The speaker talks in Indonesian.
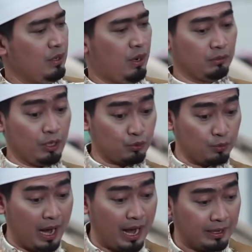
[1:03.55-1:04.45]
Allah
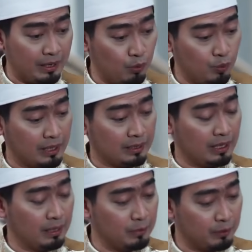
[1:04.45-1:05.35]
Subhanahu wa
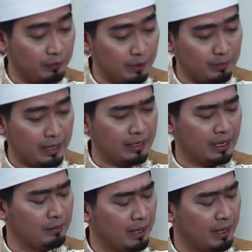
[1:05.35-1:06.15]
taala berfirman dalam